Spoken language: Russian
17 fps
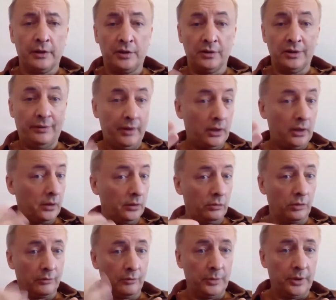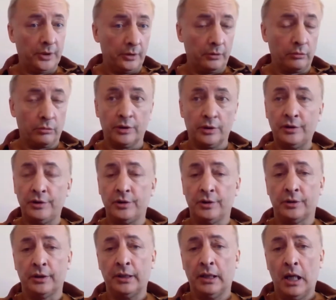человек, которого Микки
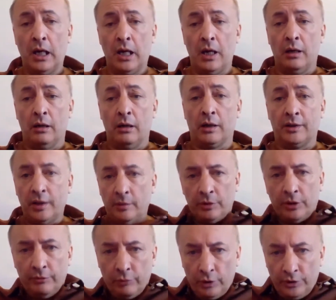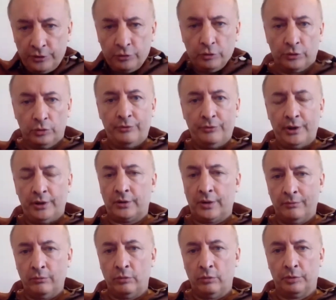ищет, и хотя бы его лицо-то
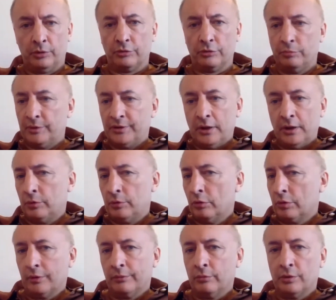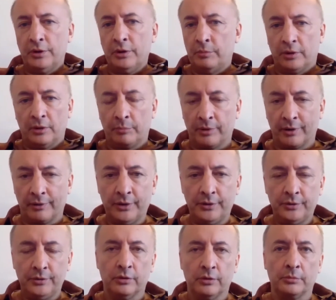увидеть кого, потому что мы знаем только его имя,
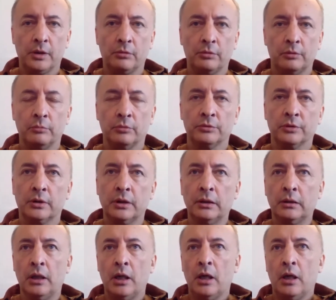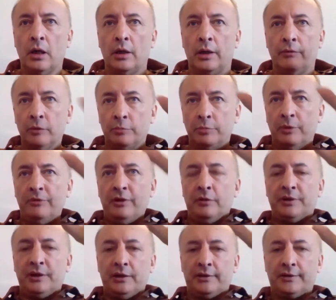профессию, там, как музыкант. И вот мы
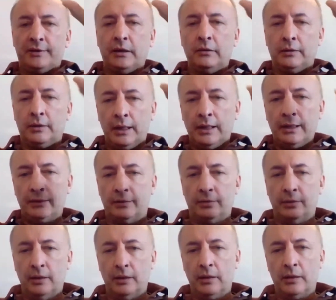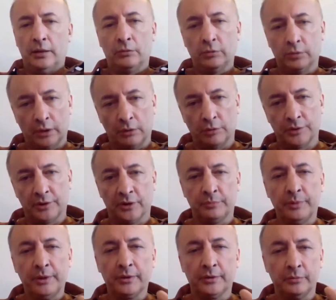видим, стоит солдат, да, а тут такой
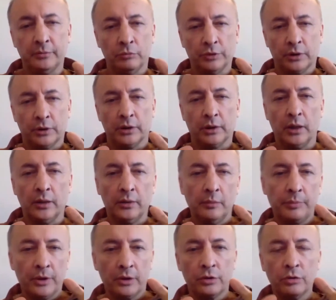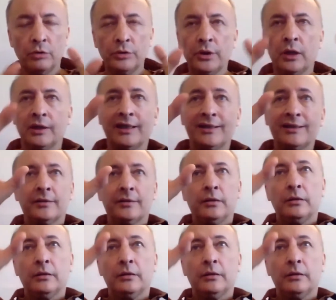саспенс, музыка такая напряженная. Это